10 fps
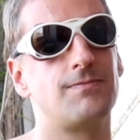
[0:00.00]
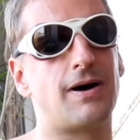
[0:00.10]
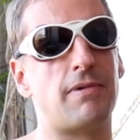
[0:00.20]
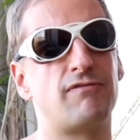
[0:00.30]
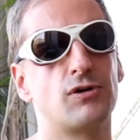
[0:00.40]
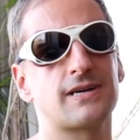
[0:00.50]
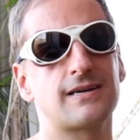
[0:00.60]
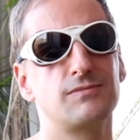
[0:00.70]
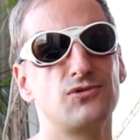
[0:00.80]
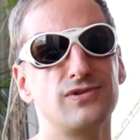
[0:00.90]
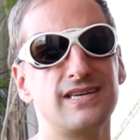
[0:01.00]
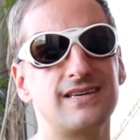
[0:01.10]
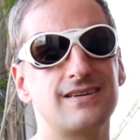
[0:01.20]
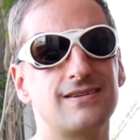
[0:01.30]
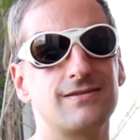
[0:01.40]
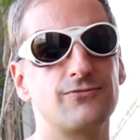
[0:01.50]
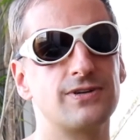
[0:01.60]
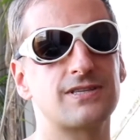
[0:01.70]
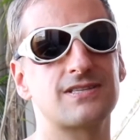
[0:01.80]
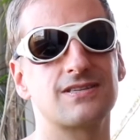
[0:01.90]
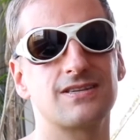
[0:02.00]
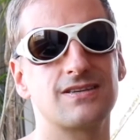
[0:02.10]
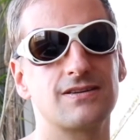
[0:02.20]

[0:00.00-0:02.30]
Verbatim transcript: Bei meinem Vortrag im Juni wird es